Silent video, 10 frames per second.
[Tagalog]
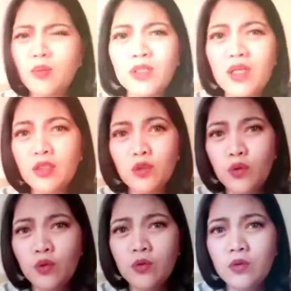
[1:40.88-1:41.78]
puntahan ko.
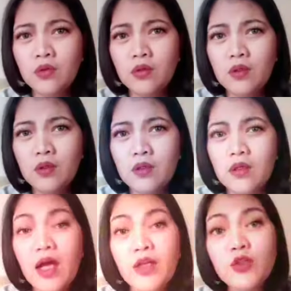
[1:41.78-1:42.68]

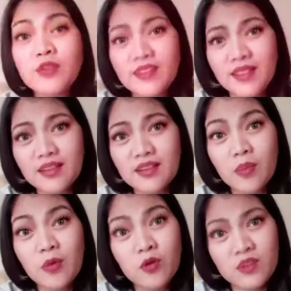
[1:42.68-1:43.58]
Ayon yan sa
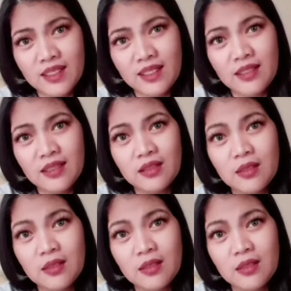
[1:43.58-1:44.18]
kautosan ni